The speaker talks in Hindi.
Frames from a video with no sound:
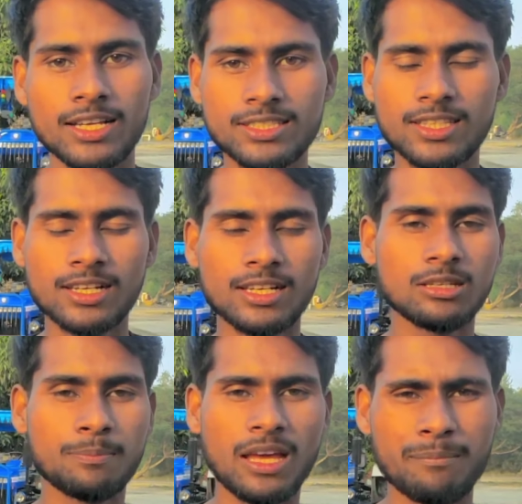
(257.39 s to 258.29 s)
इसी तरीके
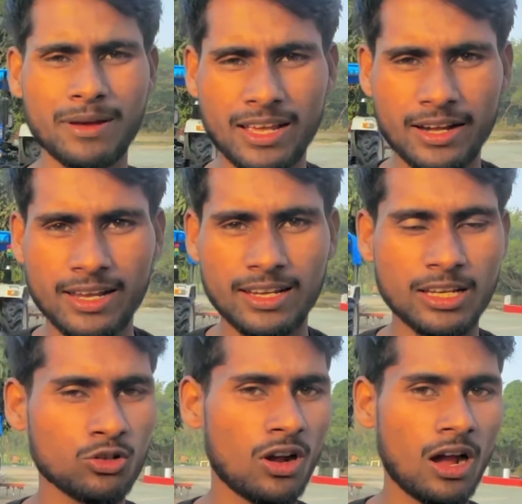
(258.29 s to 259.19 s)
से प्यार बनाए
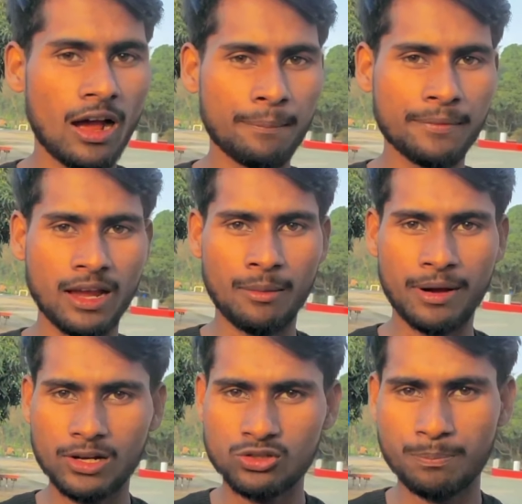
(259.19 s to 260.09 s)
रखेंगे तो आपकी
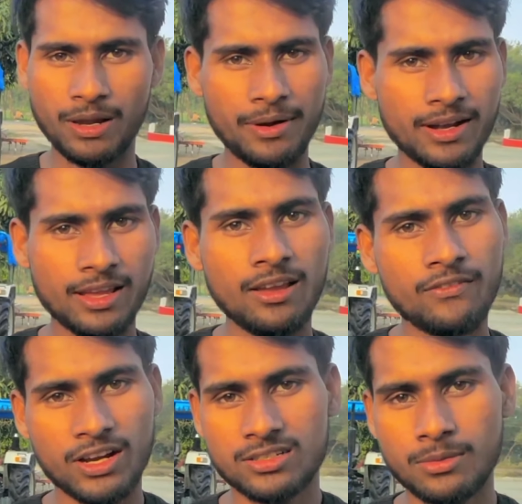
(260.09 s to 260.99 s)
हमारी जो पेमेंट है
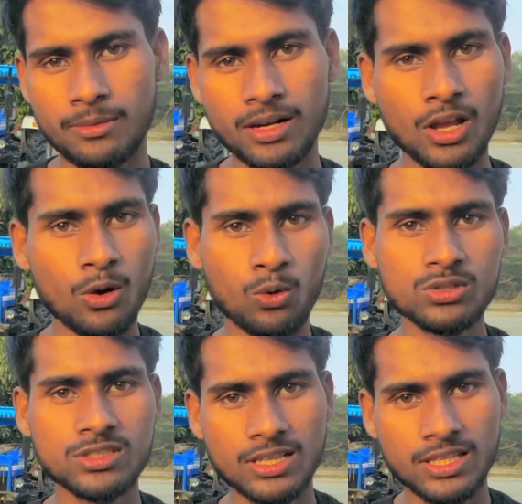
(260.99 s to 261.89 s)
फर्स्ट पेमेंट वो
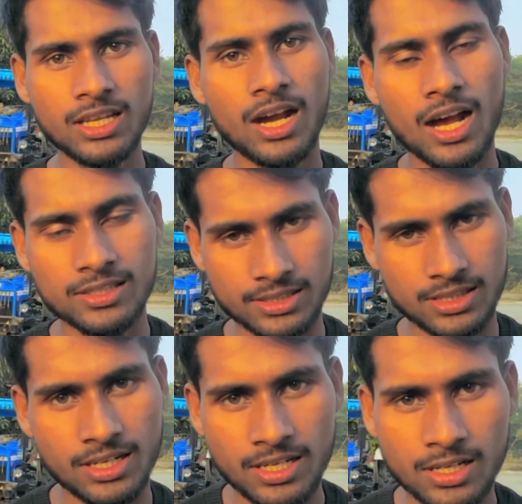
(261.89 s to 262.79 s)
जल्द ही आ
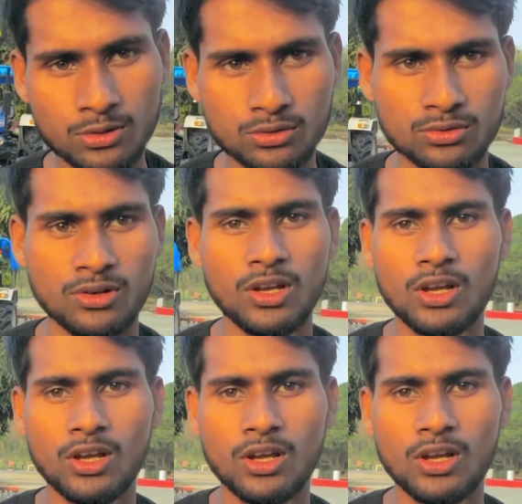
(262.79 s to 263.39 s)
सकती है ठीक है दोस्तों